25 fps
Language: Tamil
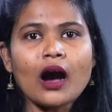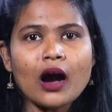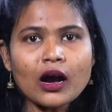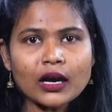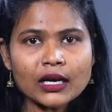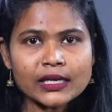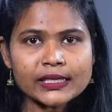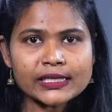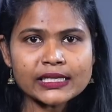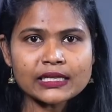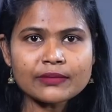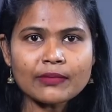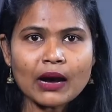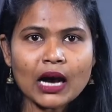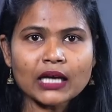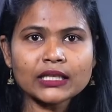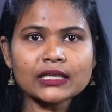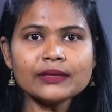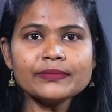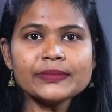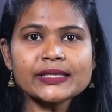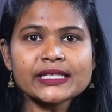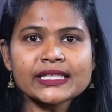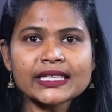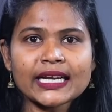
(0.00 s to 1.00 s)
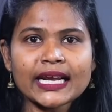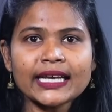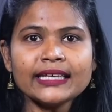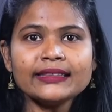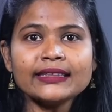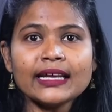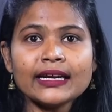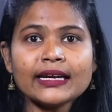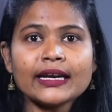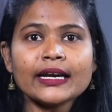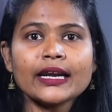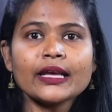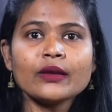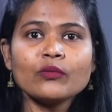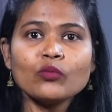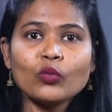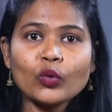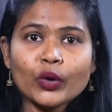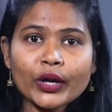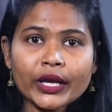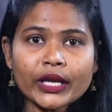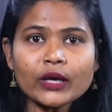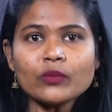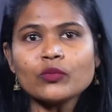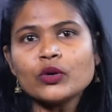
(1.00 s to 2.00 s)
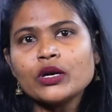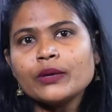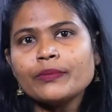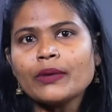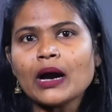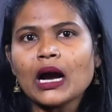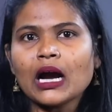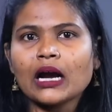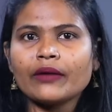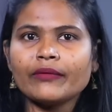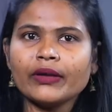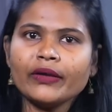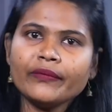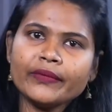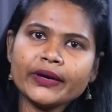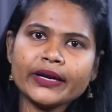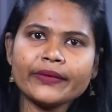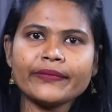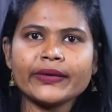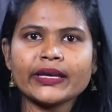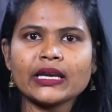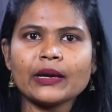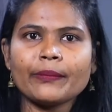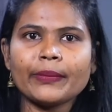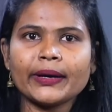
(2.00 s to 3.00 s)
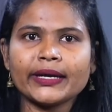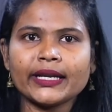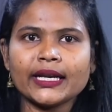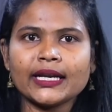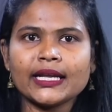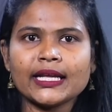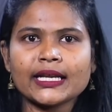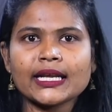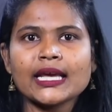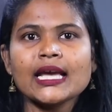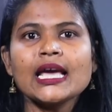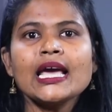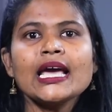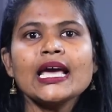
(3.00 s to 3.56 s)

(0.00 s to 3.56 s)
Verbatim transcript: ஆகஸ்ட் மாதம் சிறை தண்டனை முடியும் முன்பாகவே விடுவிக்கப்பட்டனர்